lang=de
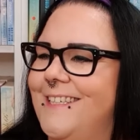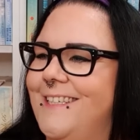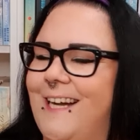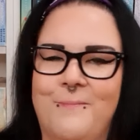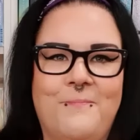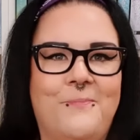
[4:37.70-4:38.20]

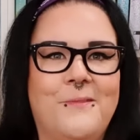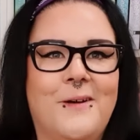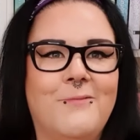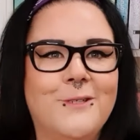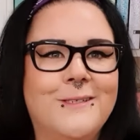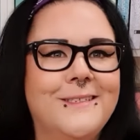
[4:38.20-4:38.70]
ja,
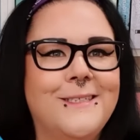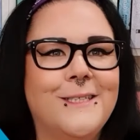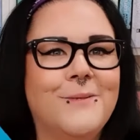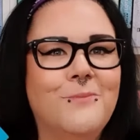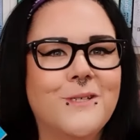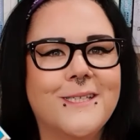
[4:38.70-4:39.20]
da wusste ich,
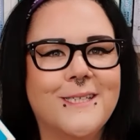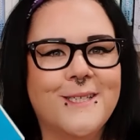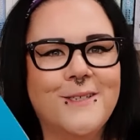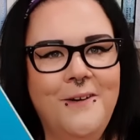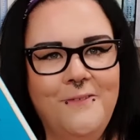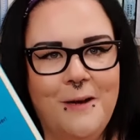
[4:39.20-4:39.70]
ich muss das
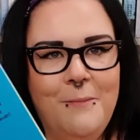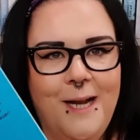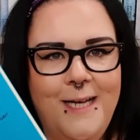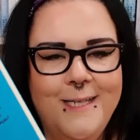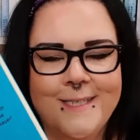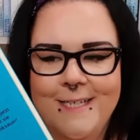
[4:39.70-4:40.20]
irgendwann
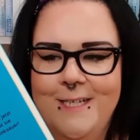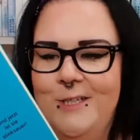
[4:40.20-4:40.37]
mal lesen.